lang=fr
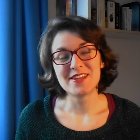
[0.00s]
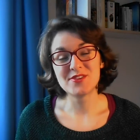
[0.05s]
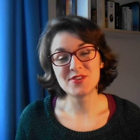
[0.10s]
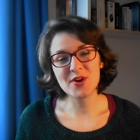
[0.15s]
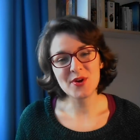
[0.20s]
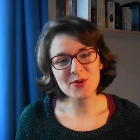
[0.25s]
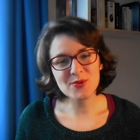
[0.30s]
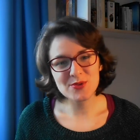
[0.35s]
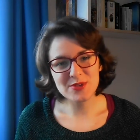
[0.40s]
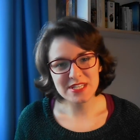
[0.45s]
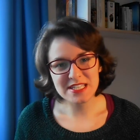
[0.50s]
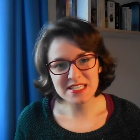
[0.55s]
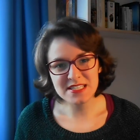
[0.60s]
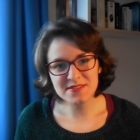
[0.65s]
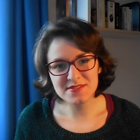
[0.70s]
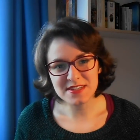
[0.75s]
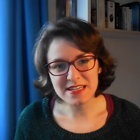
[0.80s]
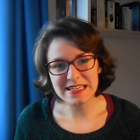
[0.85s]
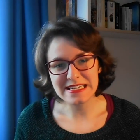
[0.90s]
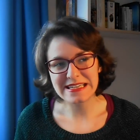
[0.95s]
dans le
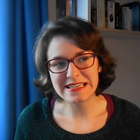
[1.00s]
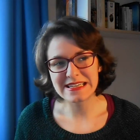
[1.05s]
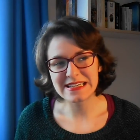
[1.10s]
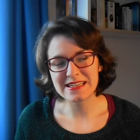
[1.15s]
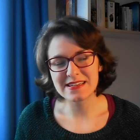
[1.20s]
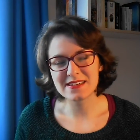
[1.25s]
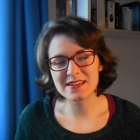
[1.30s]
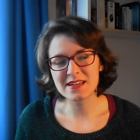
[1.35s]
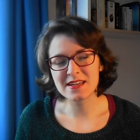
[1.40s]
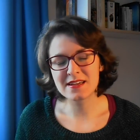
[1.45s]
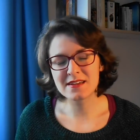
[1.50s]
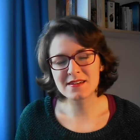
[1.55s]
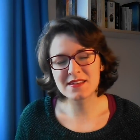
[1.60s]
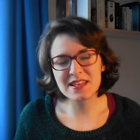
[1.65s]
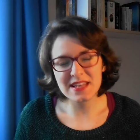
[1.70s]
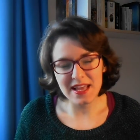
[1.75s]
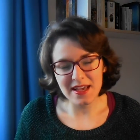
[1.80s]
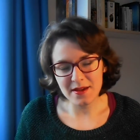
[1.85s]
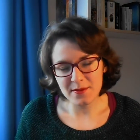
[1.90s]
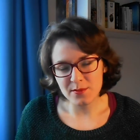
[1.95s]
livre,
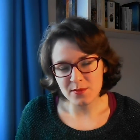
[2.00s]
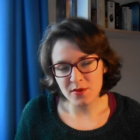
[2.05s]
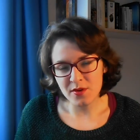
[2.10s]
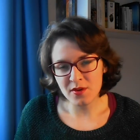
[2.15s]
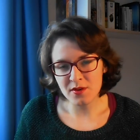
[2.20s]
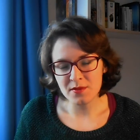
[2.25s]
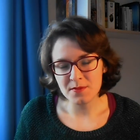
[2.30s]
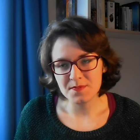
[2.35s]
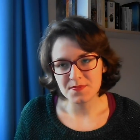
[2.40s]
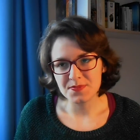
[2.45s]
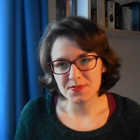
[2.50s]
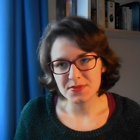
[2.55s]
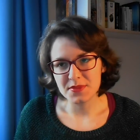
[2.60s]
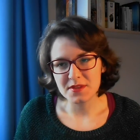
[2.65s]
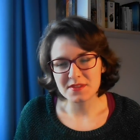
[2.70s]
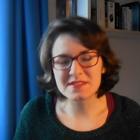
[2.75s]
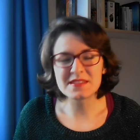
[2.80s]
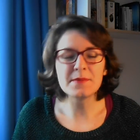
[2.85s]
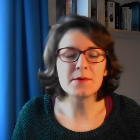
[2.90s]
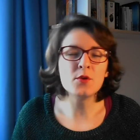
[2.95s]
clairement,
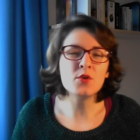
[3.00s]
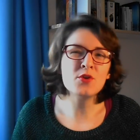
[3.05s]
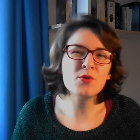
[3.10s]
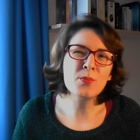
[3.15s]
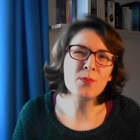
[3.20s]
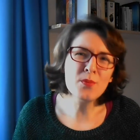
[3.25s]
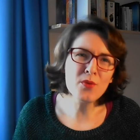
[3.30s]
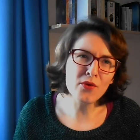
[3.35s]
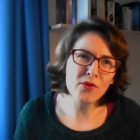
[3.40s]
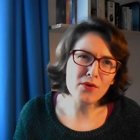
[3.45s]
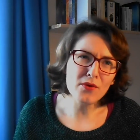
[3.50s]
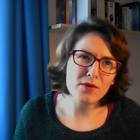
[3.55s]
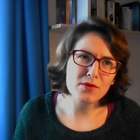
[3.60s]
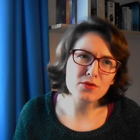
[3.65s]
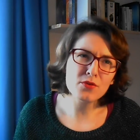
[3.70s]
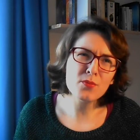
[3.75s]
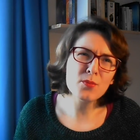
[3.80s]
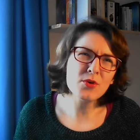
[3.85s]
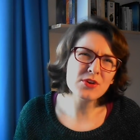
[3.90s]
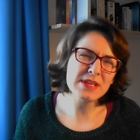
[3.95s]
le mot,
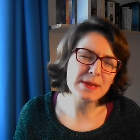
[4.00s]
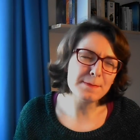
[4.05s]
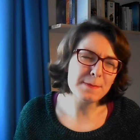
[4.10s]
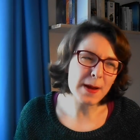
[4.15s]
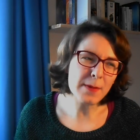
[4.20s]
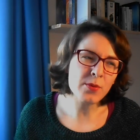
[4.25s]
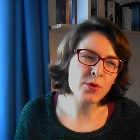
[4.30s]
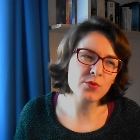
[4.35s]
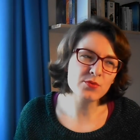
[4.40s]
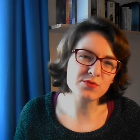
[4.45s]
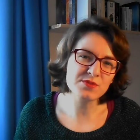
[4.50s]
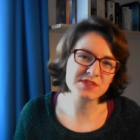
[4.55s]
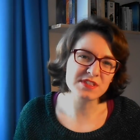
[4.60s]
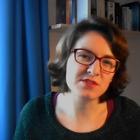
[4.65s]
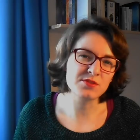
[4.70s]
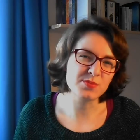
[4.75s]
le mot n'est pas prononcé.